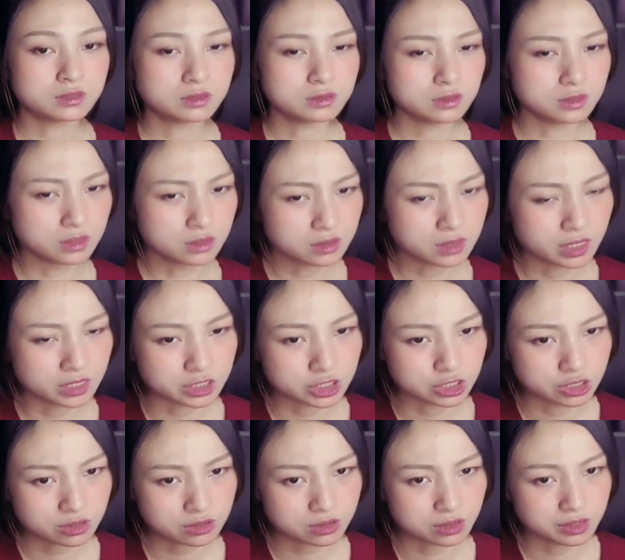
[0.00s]
những lần
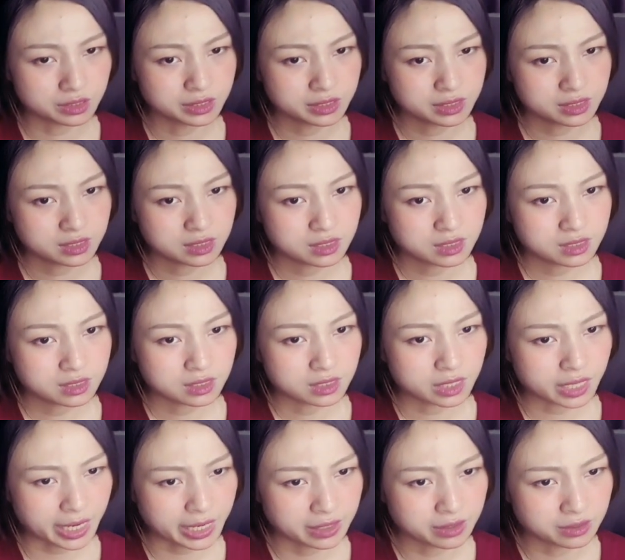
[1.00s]
trước tới
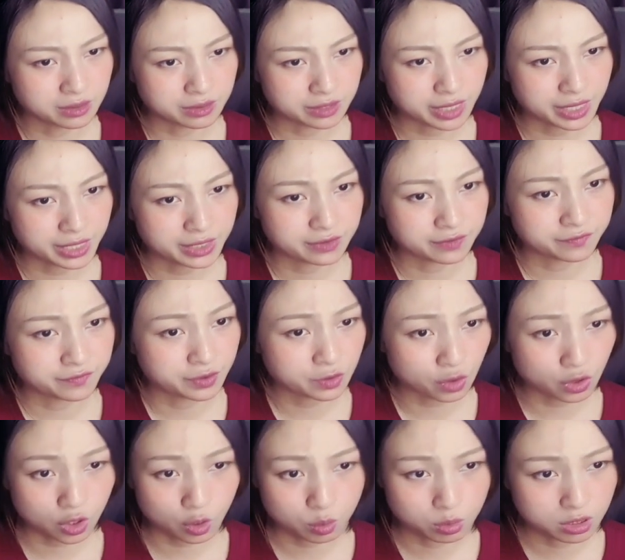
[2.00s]
khe hở này vẫn
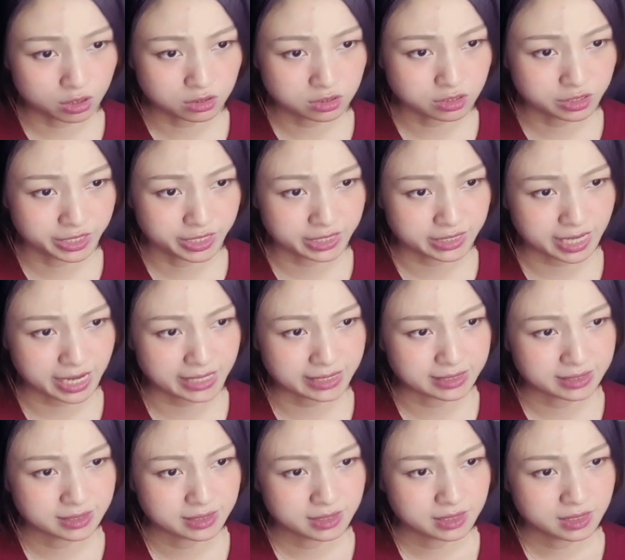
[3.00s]
còn không lớn như hiện tại
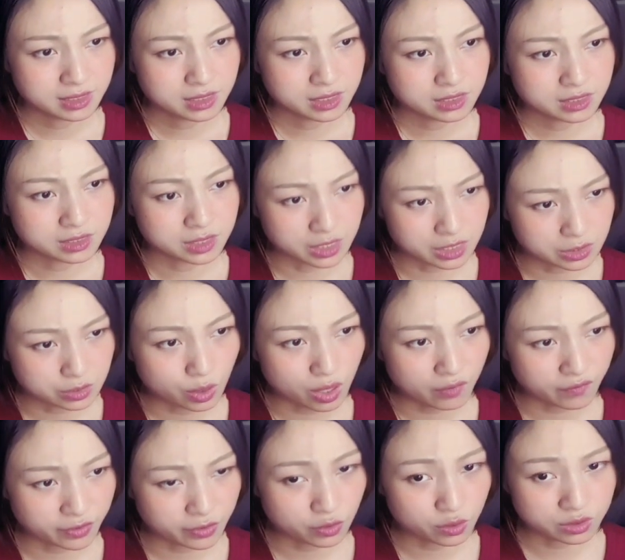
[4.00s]
thỉnh thoảng
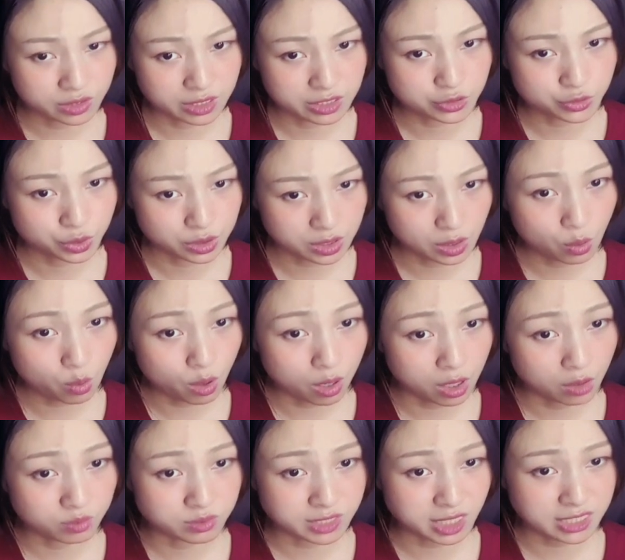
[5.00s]
vẫn có thể xuyên thấu qua
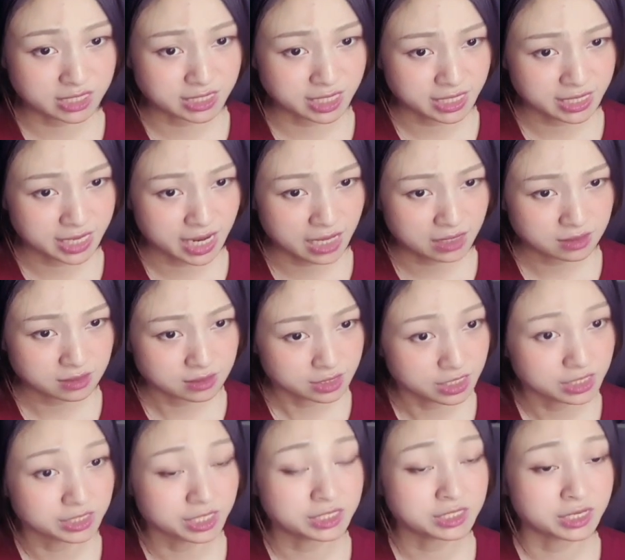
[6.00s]
không gian rách nát
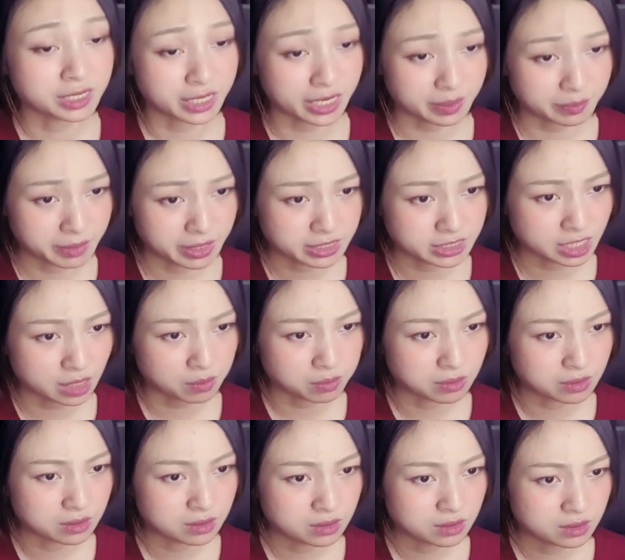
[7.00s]
nhìn thấy tình cảnh bên trong
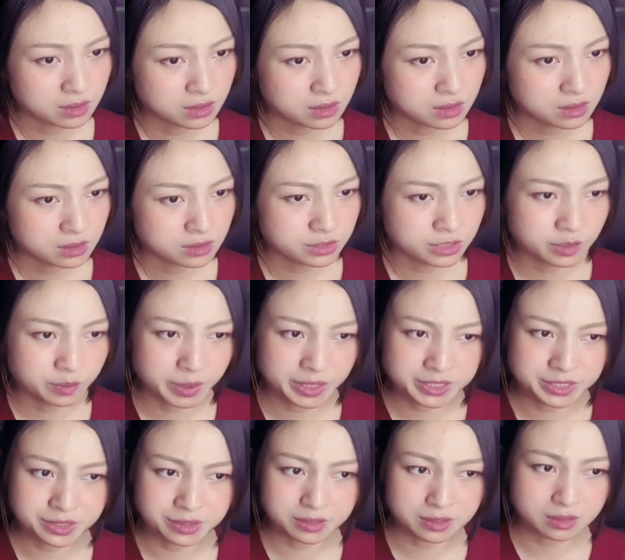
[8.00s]
nhưng bây
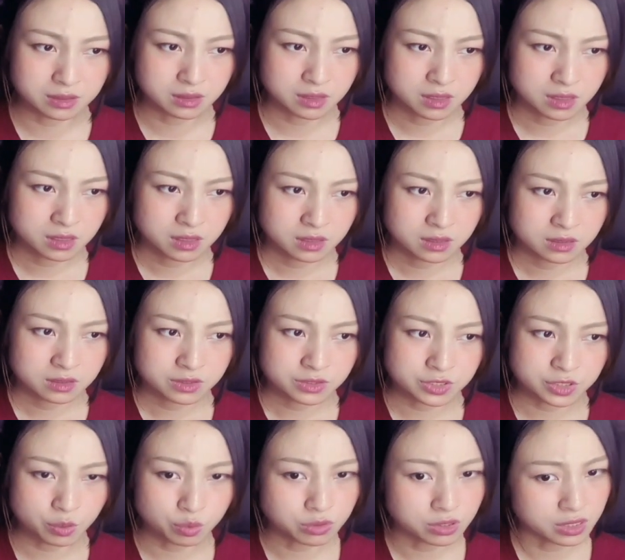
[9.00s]
giờ
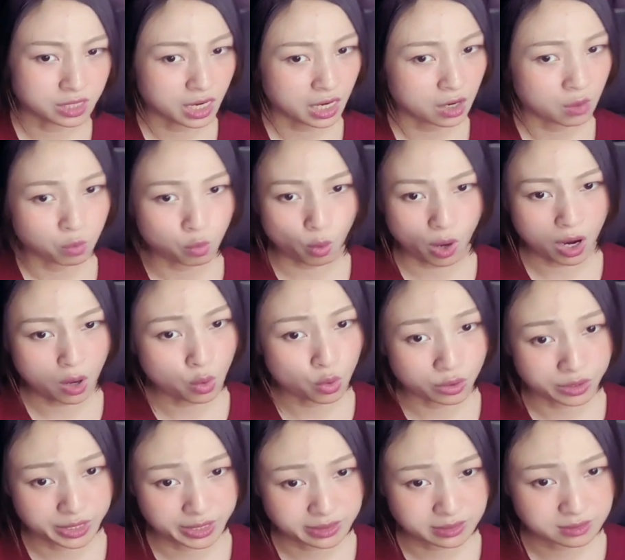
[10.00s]
giống như là không quá ổn
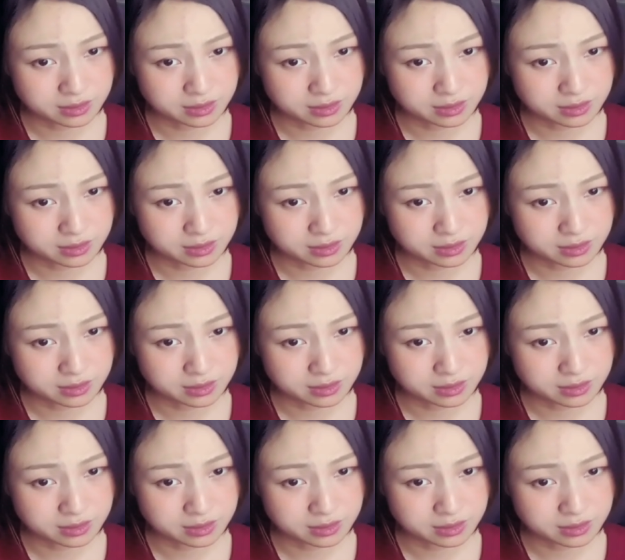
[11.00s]
định